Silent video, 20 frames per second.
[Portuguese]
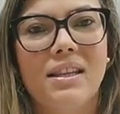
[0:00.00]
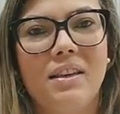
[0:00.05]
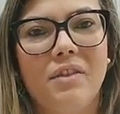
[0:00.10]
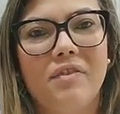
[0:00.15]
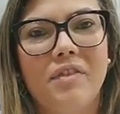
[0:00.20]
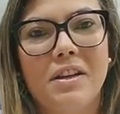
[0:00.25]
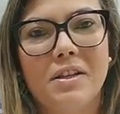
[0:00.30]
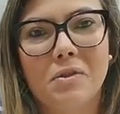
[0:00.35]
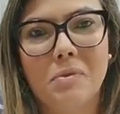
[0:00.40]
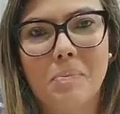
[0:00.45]
e
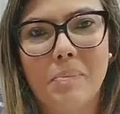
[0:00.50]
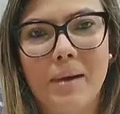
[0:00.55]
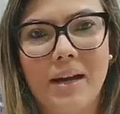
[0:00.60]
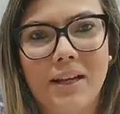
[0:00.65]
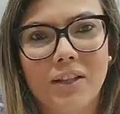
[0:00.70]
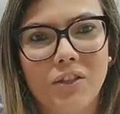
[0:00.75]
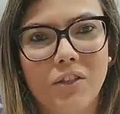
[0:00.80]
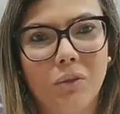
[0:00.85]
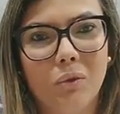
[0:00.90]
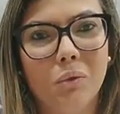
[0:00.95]
faço
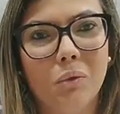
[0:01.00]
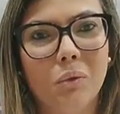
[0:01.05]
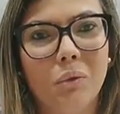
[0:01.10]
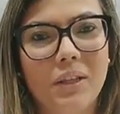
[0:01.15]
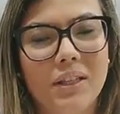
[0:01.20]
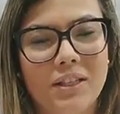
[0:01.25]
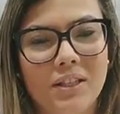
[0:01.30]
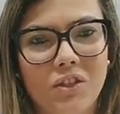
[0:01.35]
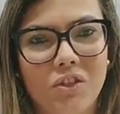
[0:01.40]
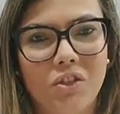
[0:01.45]
parte do,
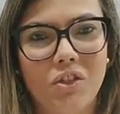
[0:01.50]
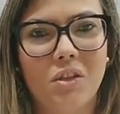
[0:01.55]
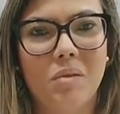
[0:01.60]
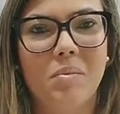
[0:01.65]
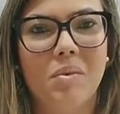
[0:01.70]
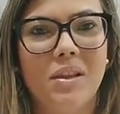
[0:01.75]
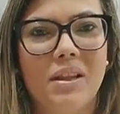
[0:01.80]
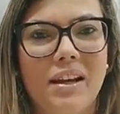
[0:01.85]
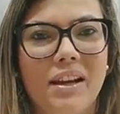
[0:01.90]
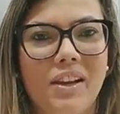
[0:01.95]
desse
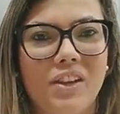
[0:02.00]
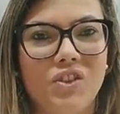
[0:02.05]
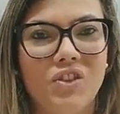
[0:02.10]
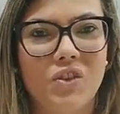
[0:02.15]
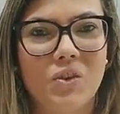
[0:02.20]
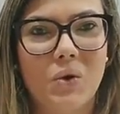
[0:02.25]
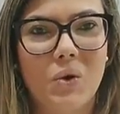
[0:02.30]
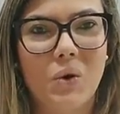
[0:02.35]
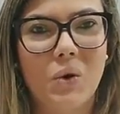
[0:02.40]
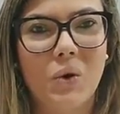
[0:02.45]
time da Rende
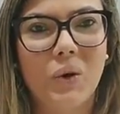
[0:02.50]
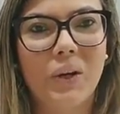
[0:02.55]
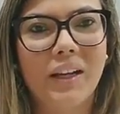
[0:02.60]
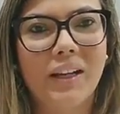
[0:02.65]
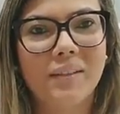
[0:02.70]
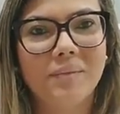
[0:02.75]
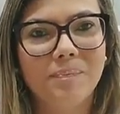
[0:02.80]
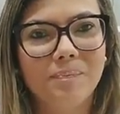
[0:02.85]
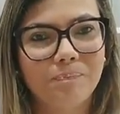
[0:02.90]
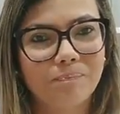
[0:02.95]

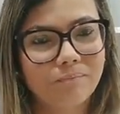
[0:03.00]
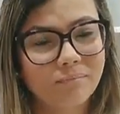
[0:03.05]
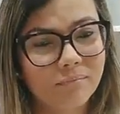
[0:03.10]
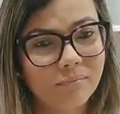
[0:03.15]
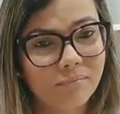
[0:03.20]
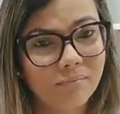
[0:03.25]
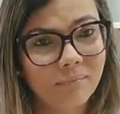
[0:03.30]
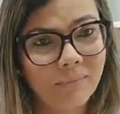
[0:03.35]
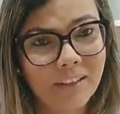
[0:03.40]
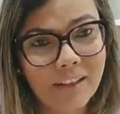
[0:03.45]
Cola.
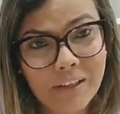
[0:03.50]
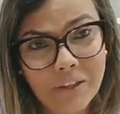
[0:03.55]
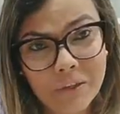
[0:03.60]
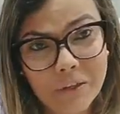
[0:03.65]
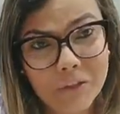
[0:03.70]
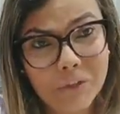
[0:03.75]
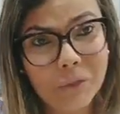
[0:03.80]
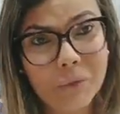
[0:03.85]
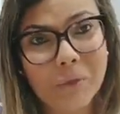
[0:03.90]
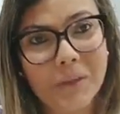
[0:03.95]
E
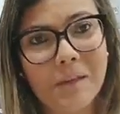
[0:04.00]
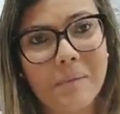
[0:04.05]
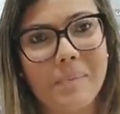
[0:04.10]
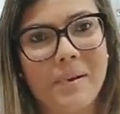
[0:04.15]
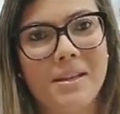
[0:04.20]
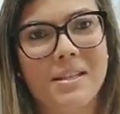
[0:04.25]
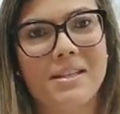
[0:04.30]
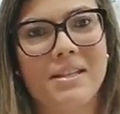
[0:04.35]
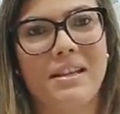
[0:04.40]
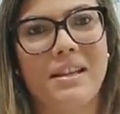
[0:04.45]
hoje eu tô aqui
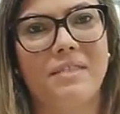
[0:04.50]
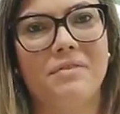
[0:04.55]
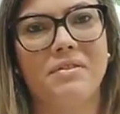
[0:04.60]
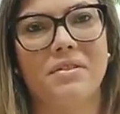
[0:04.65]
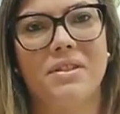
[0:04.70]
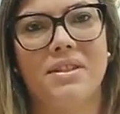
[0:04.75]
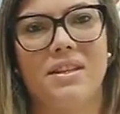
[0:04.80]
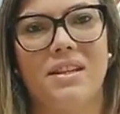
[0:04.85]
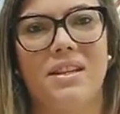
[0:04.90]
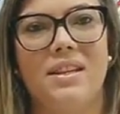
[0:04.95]
para ensinar
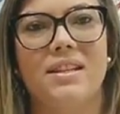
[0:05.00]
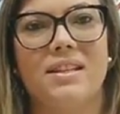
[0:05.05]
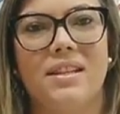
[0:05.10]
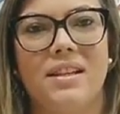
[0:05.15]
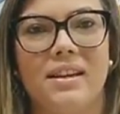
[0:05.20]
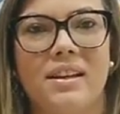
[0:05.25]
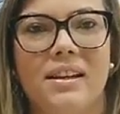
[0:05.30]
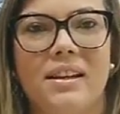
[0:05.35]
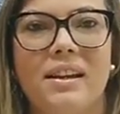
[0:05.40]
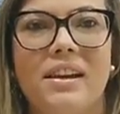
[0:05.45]
vocês
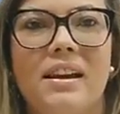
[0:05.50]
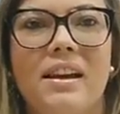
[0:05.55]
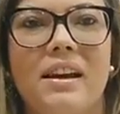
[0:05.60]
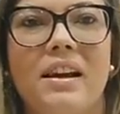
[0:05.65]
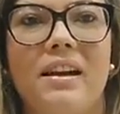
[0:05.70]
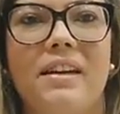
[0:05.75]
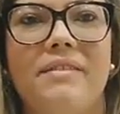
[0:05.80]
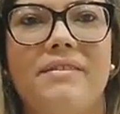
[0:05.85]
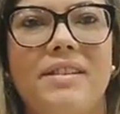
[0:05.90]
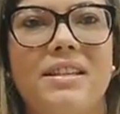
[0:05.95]
a,
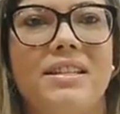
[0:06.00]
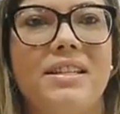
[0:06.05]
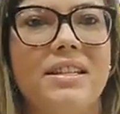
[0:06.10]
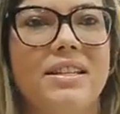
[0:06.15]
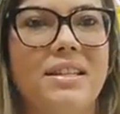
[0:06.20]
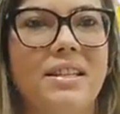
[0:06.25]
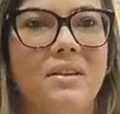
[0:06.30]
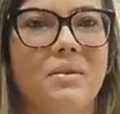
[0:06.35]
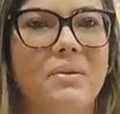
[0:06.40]
a fazer esse